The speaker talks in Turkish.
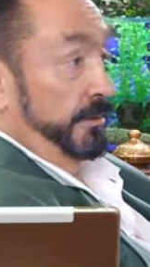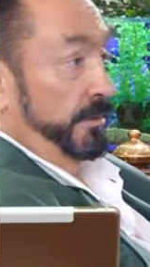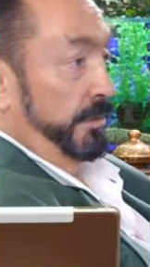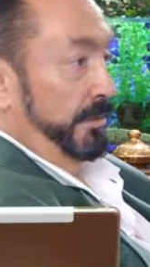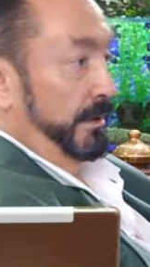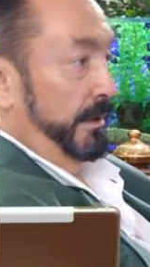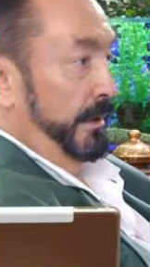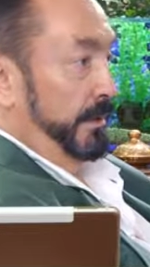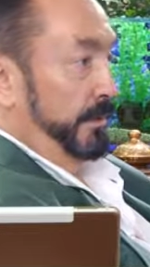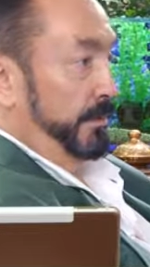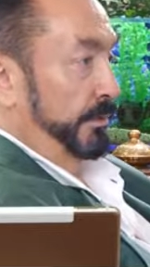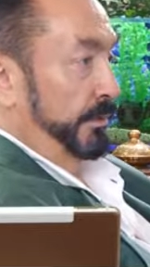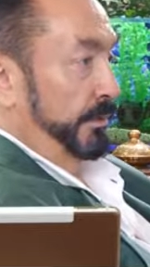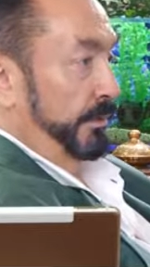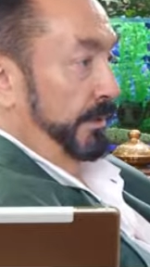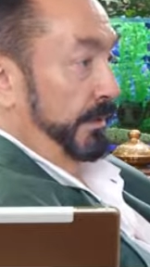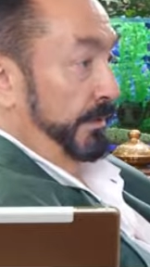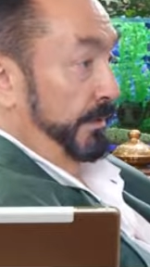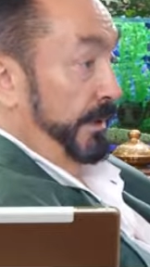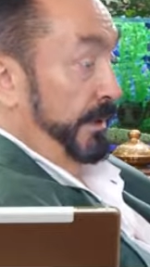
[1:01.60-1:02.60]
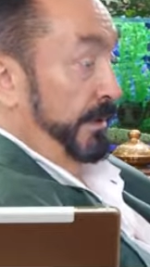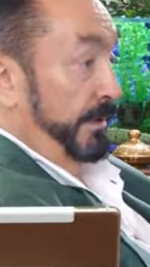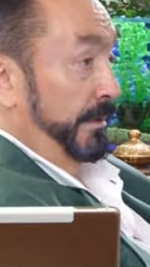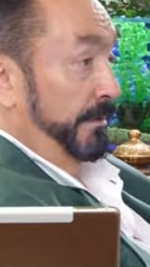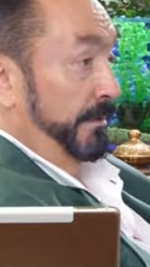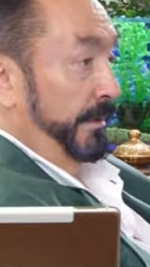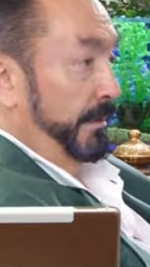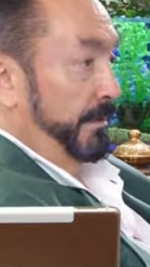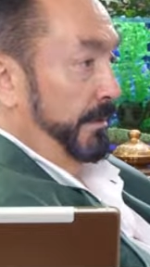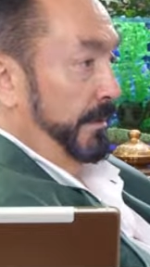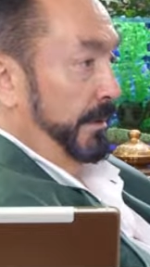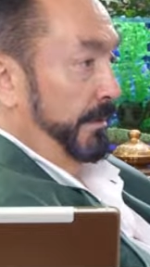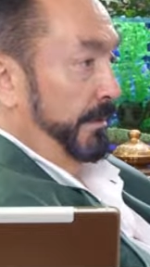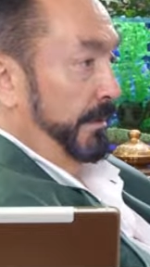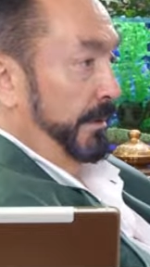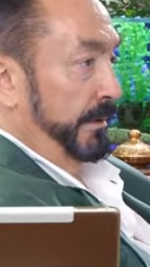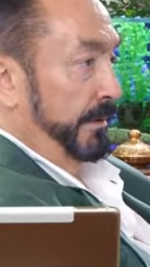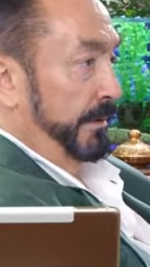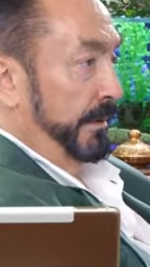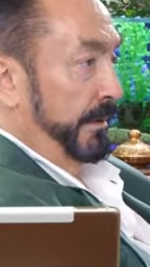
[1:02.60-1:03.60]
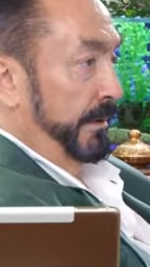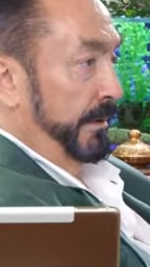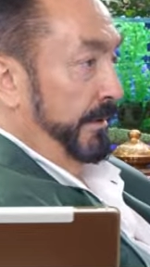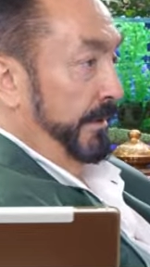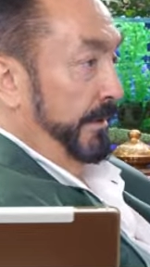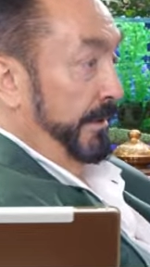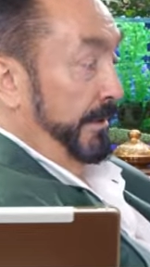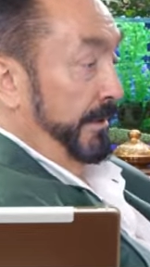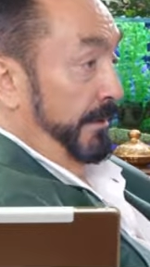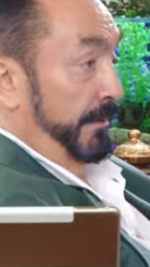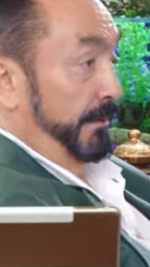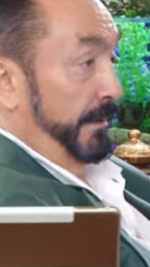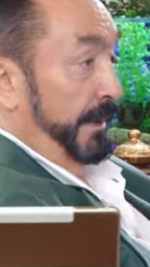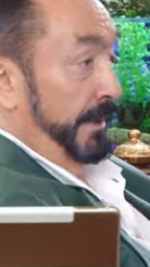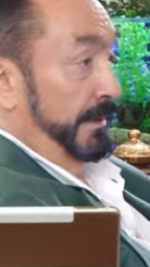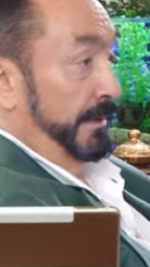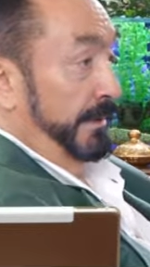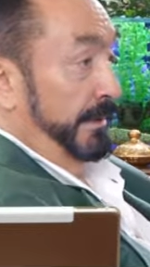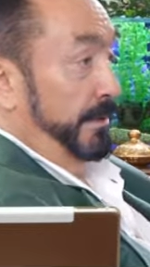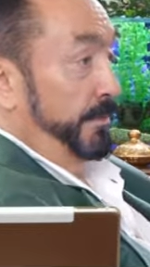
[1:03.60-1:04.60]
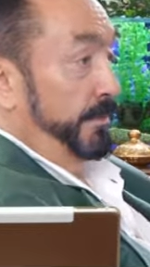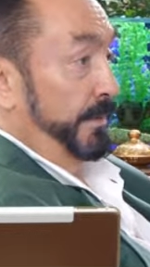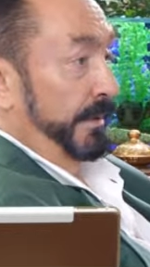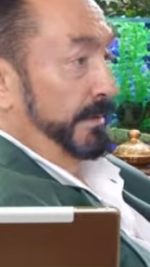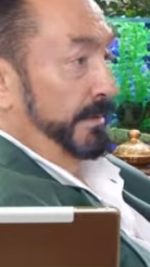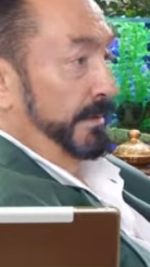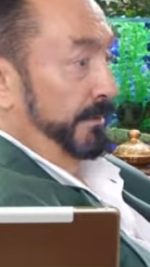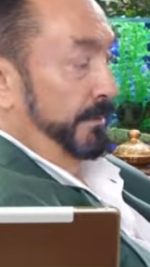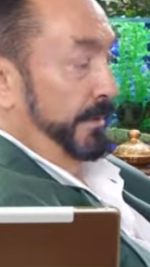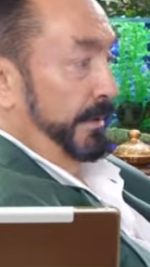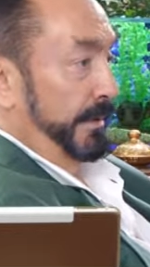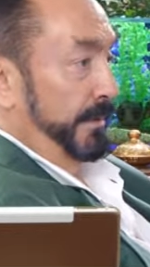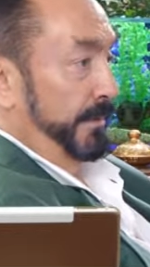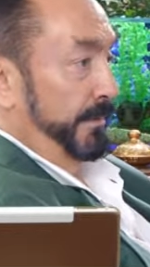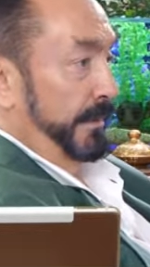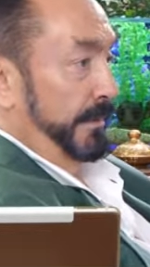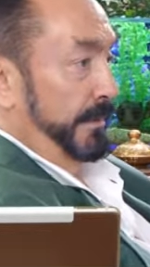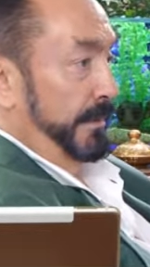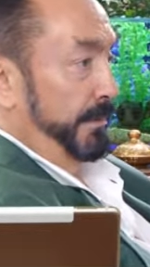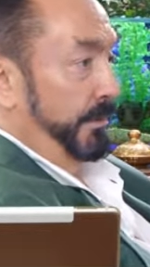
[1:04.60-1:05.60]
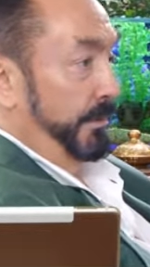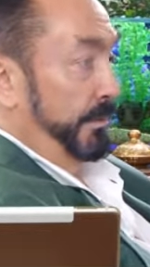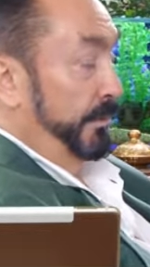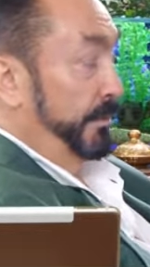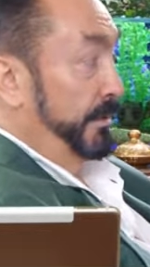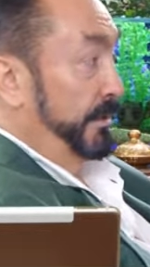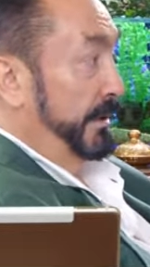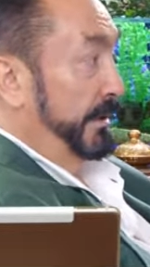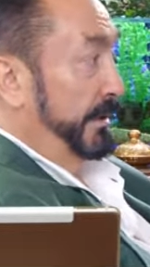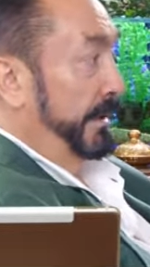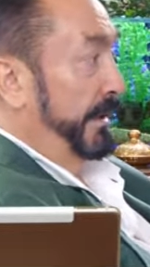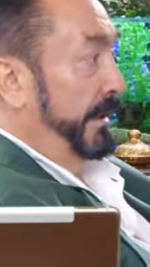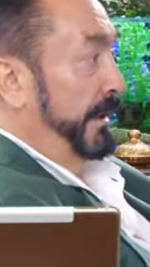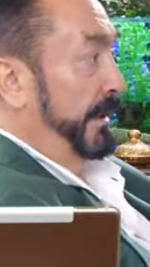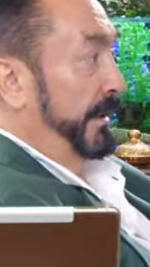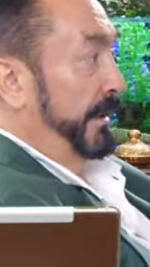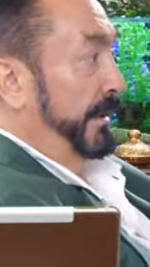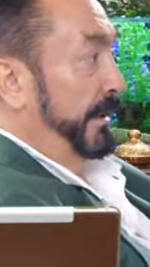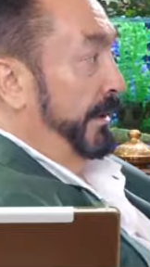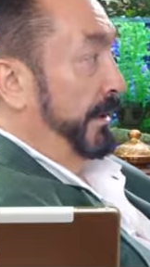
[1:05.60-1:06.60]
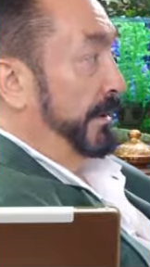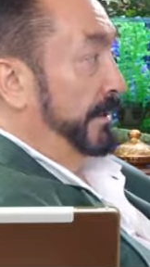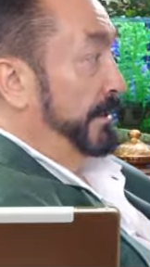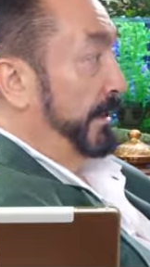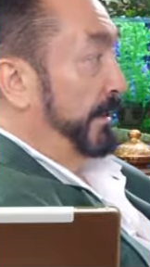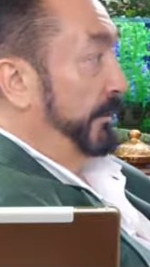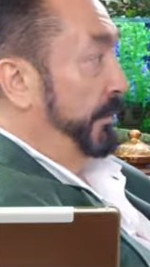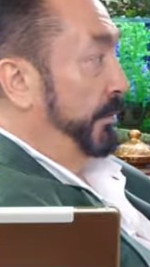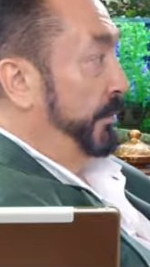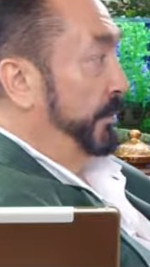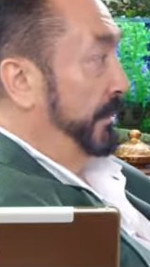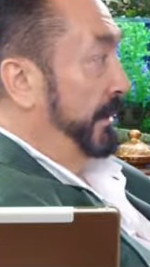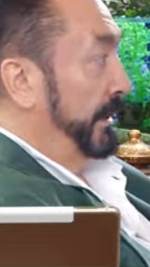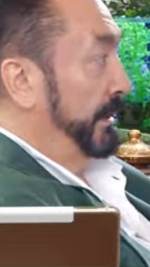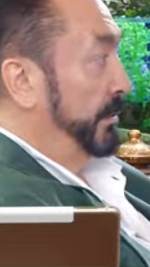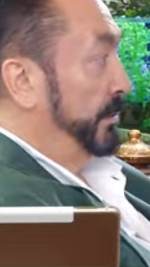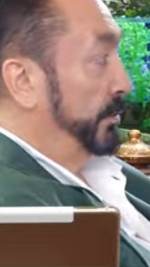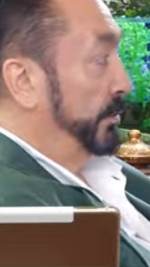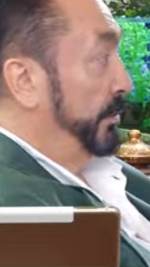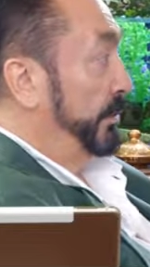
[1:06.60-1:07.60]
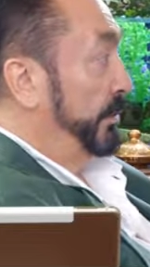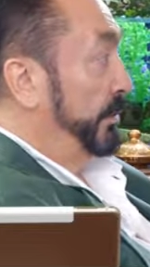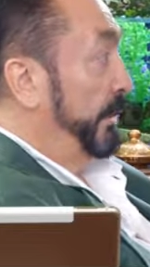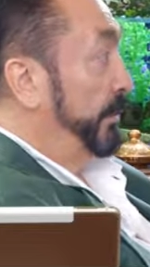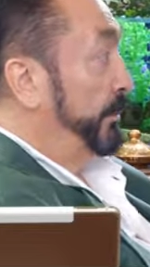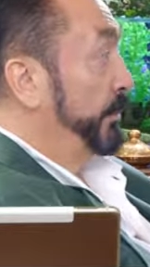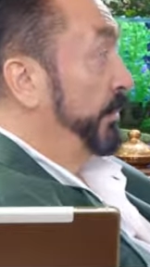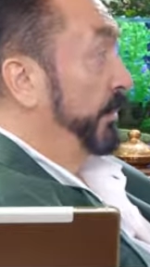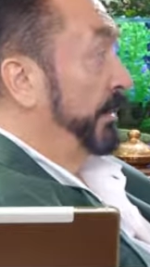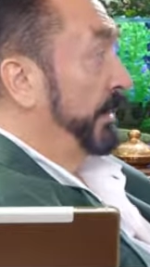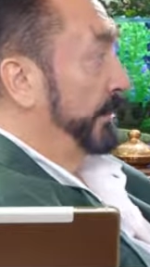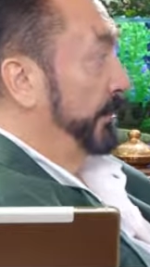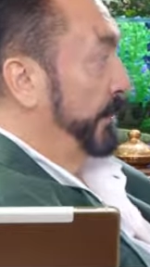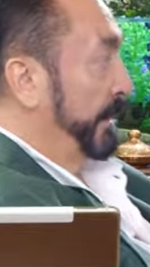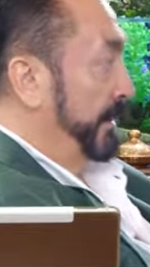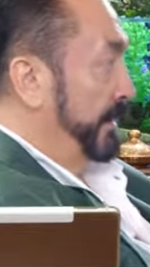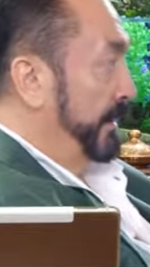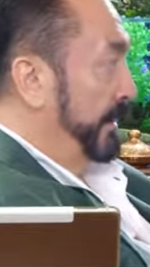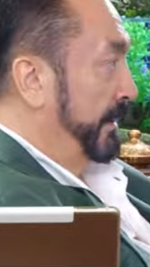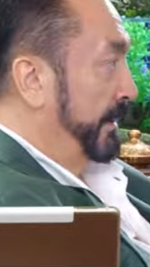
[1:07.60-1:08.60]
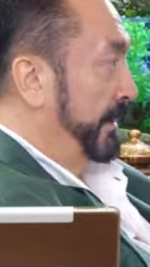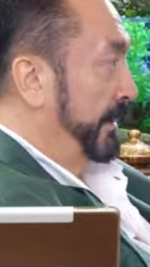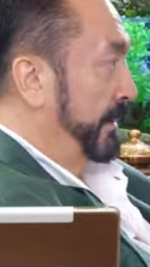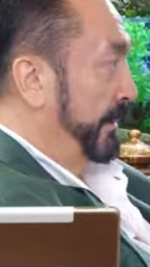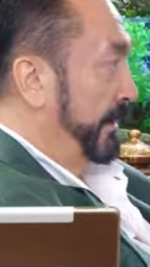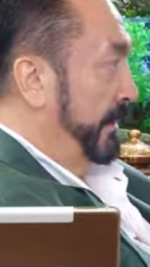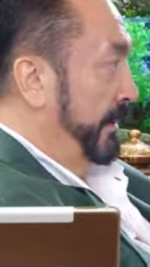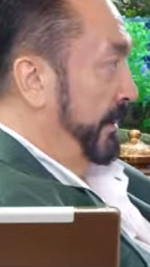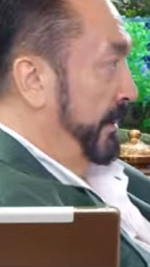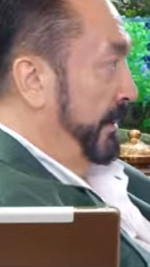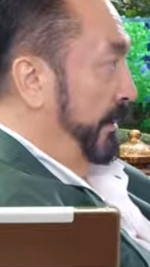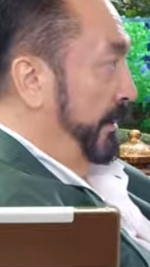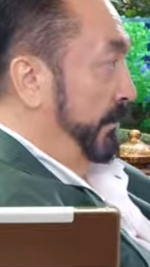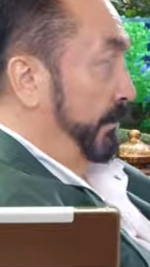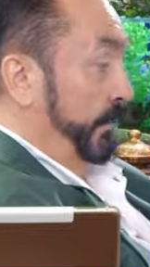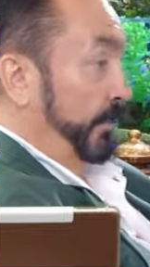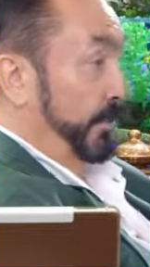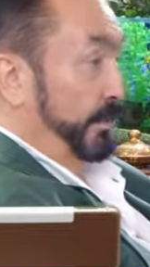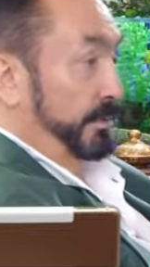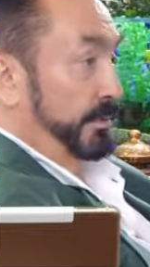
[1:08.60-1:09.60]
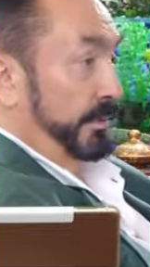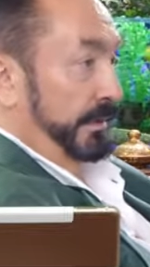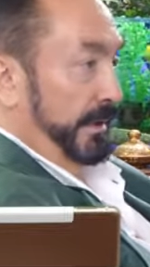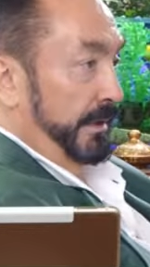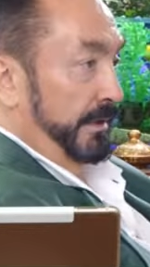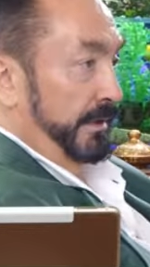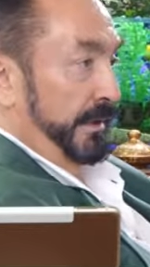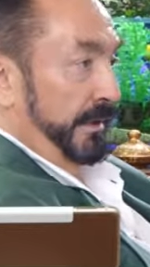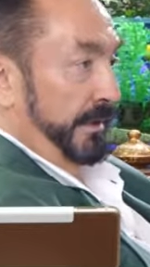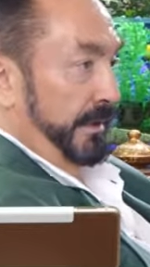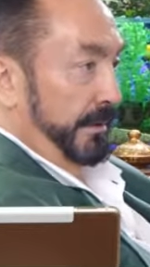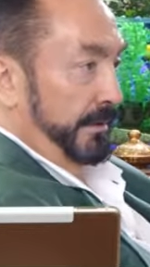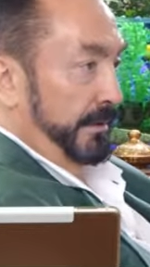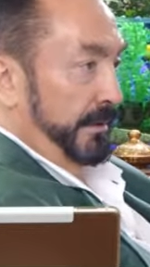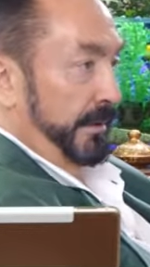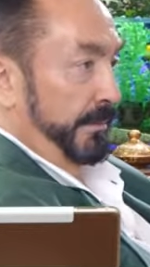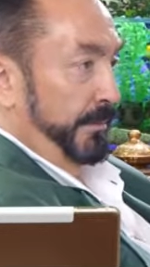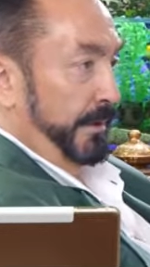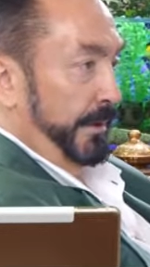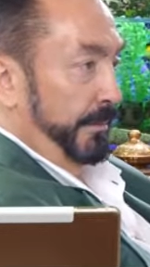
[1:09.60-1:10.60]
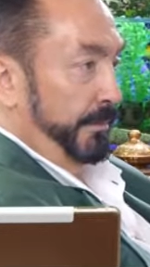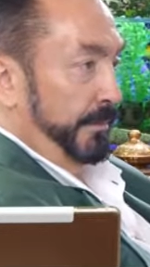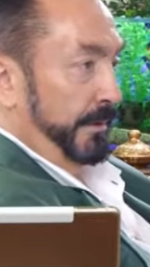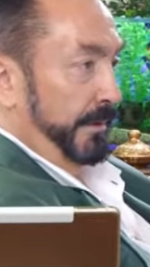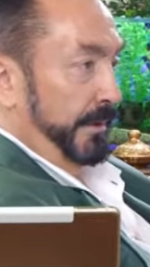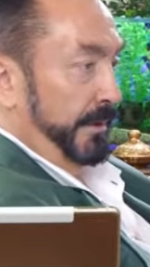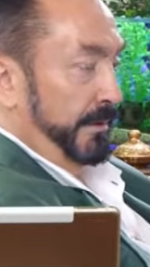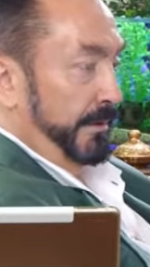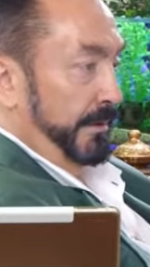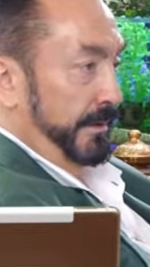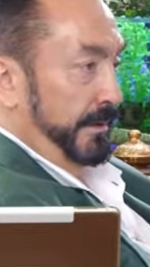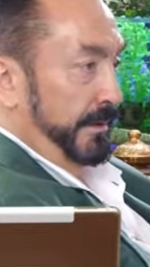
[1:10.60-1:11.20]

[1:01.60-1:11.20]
çok rahatsız oluyorlar peygamberimiz zamanında. Mehdi'den hiç bahsetmek demek istemiyor. Onun için Hasan ve Hüseyin'in soyunu hep yok etmek istediler. Biliyorsunuz kitle katliamı yaptılar.